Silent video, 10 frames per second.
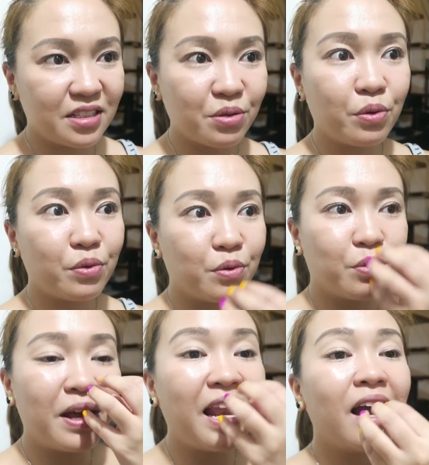So,
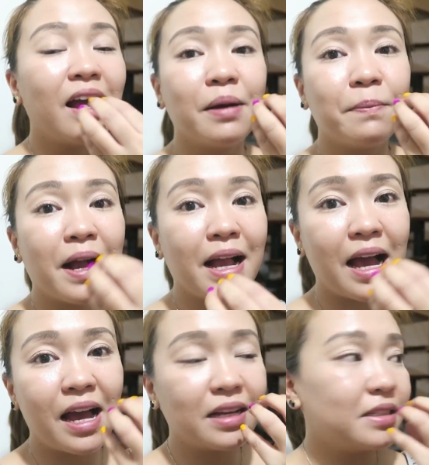walang
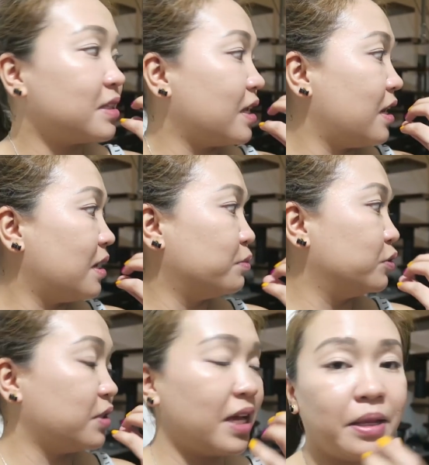maga sa
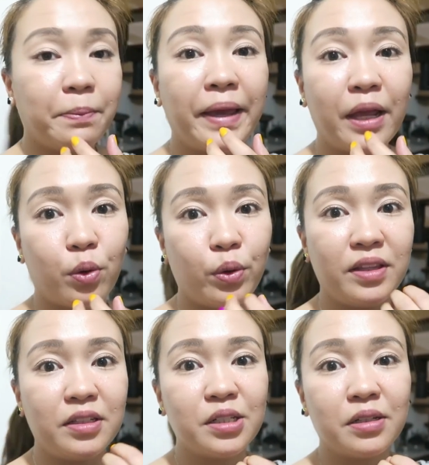lalamunan. Pero,
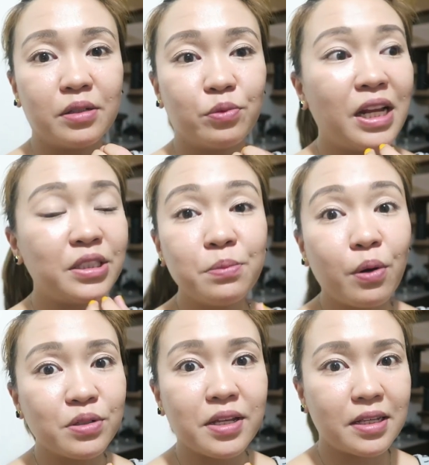hindi siya, wala siyang
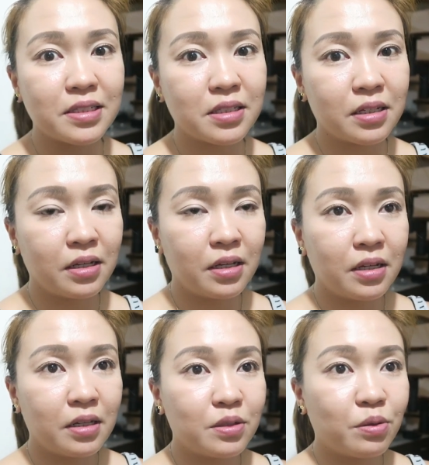boses
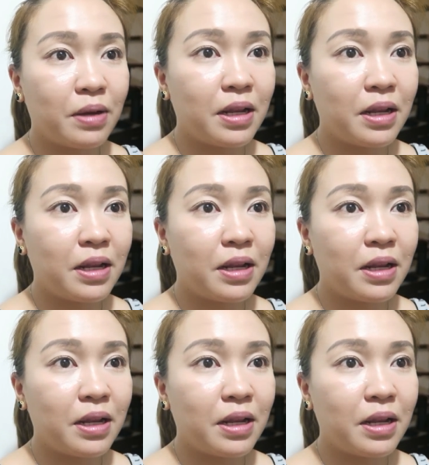So,